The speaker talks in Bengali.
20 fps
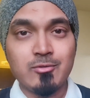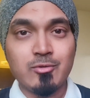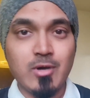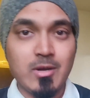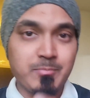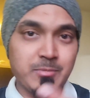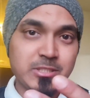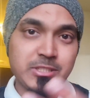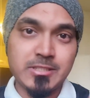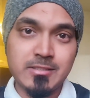তো
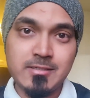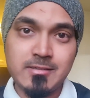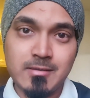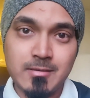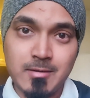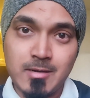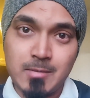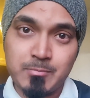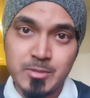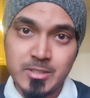আপনার সাথে
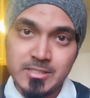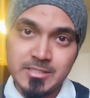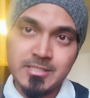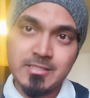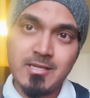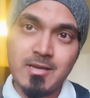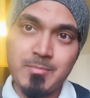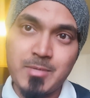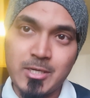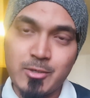আপনাদের
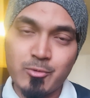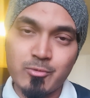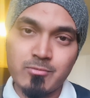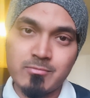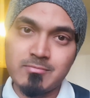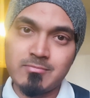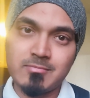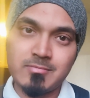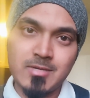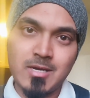সাথে আমি এখন
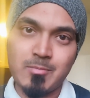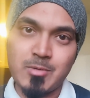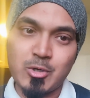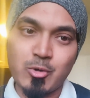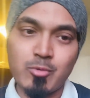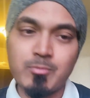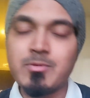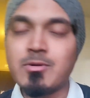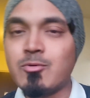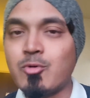আমার
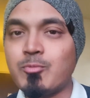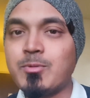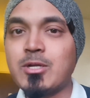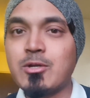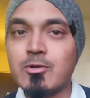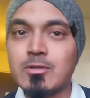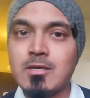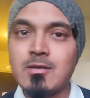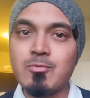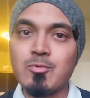
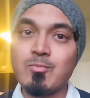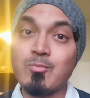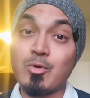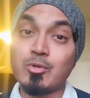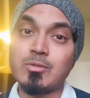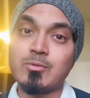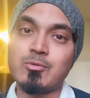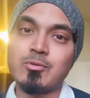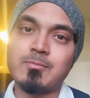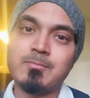অভিজ্ঞতা এবং
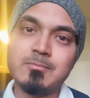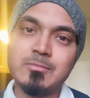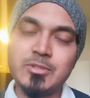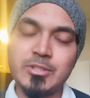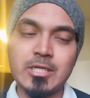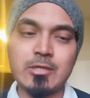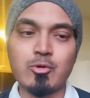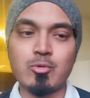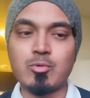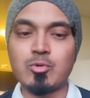মতামত
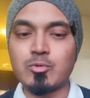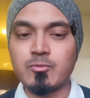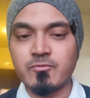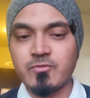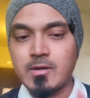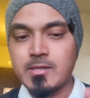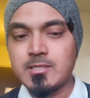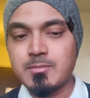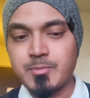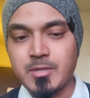শেয়ার করবো তো
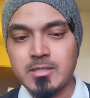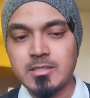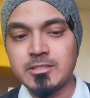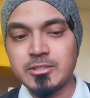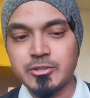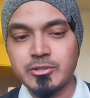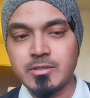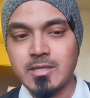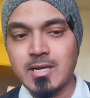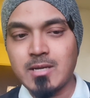ফার্স্ট
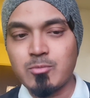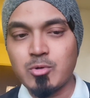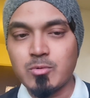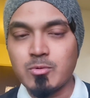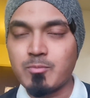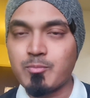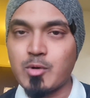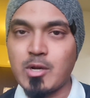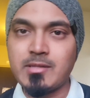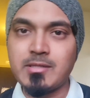প্রেজেন্টেশন দেখাবো
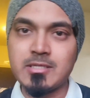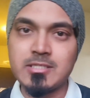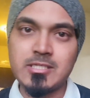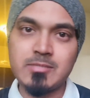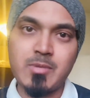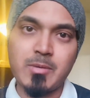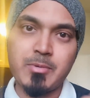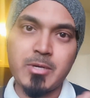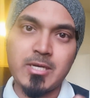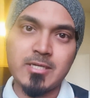এবং প্রাইস
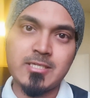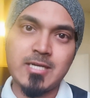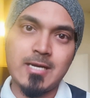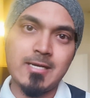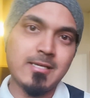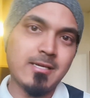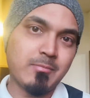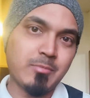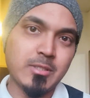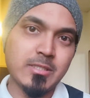রেঞ্জের ব্যাপারে একটা
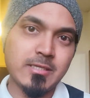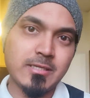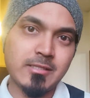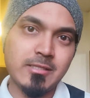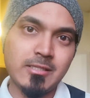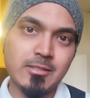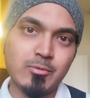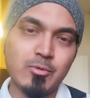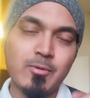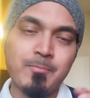আইডিয়া আপনাদেরকে
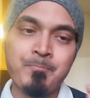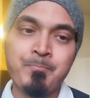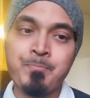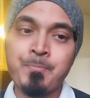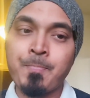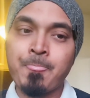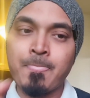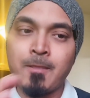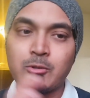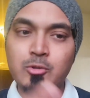দিয়ে দেবো
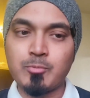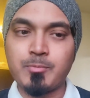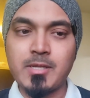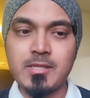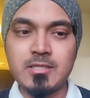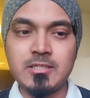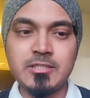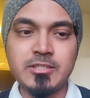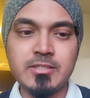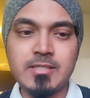তো
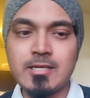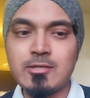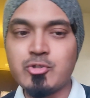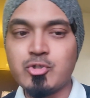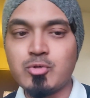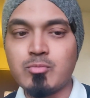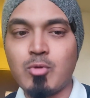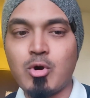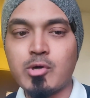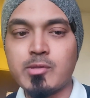প্রেজেন্টেশন
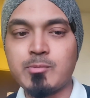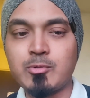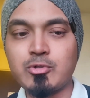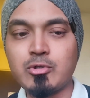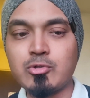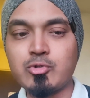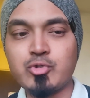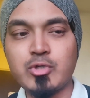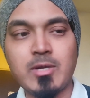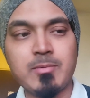দেখানোর জন্য বক্স
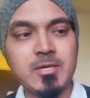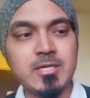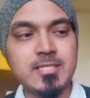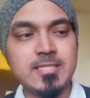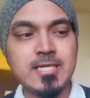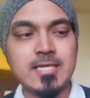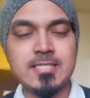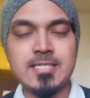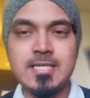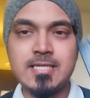বোতল দুটোই আমার
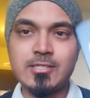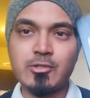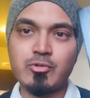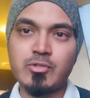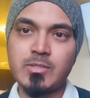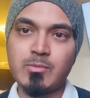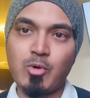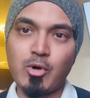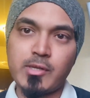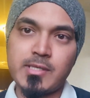কাছে আছে এটা
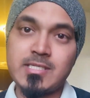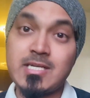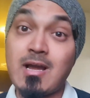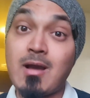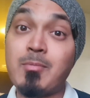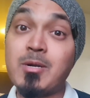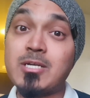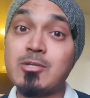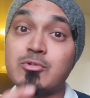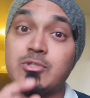হচ্ছে বক্সটা
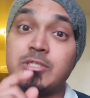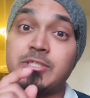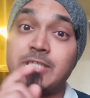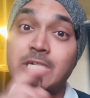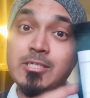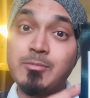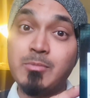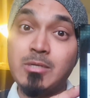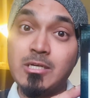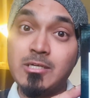আমারটা হচ্ছে
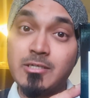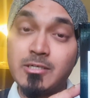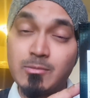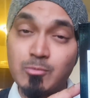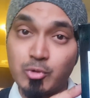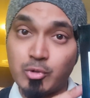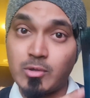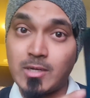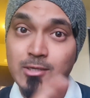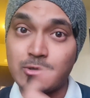ষাট
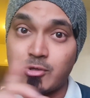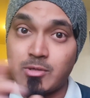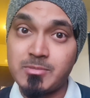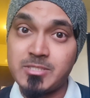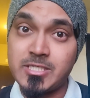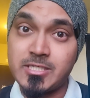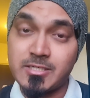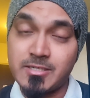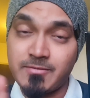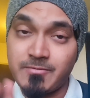মিলিলিটারের বোতল এখন
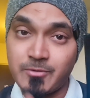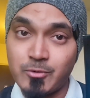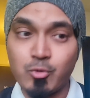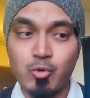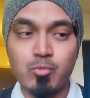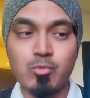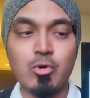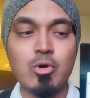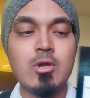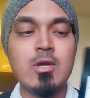আমি যেটা রিভিউ
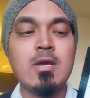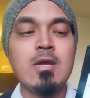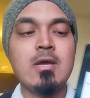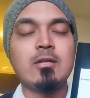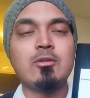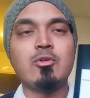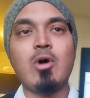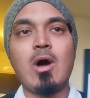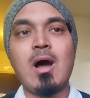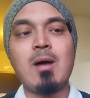করব
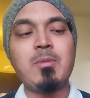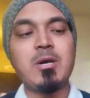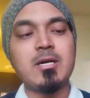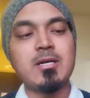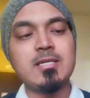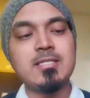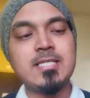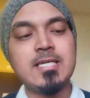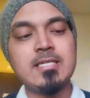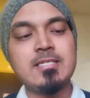তো আমার
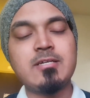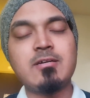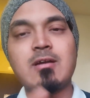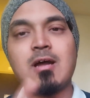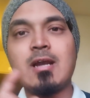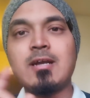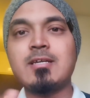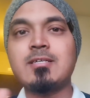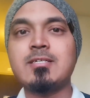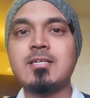কাছে এটার
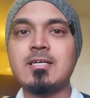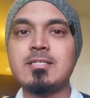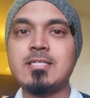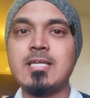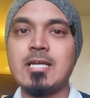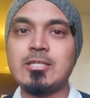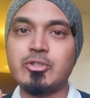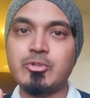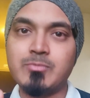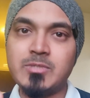আরেকটা
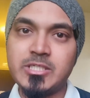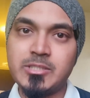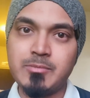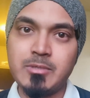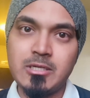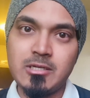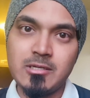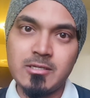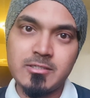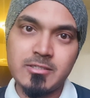আছে একশো বিশ
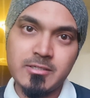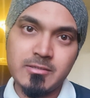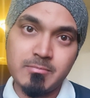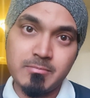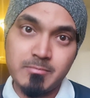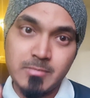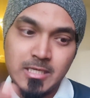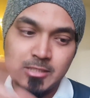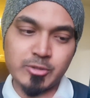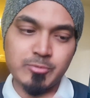মিলিলিটার
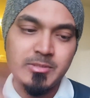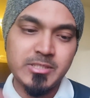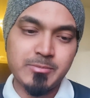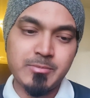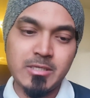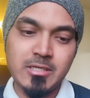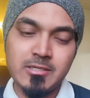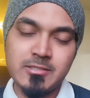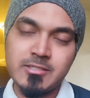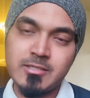একশো বিশ
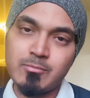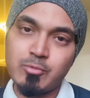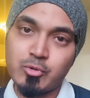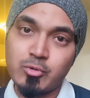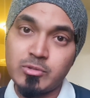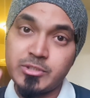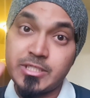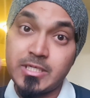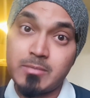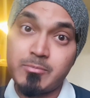মিলিলিটার
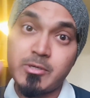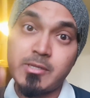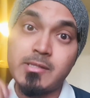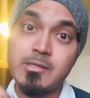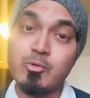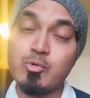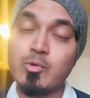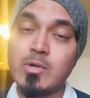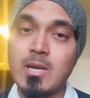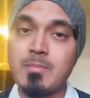বোতল সেটা পরে
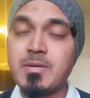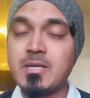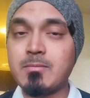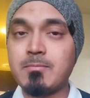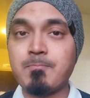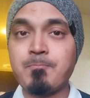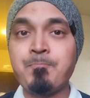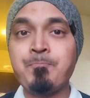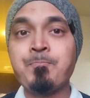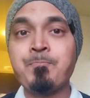স্ক্রু ক্যাপের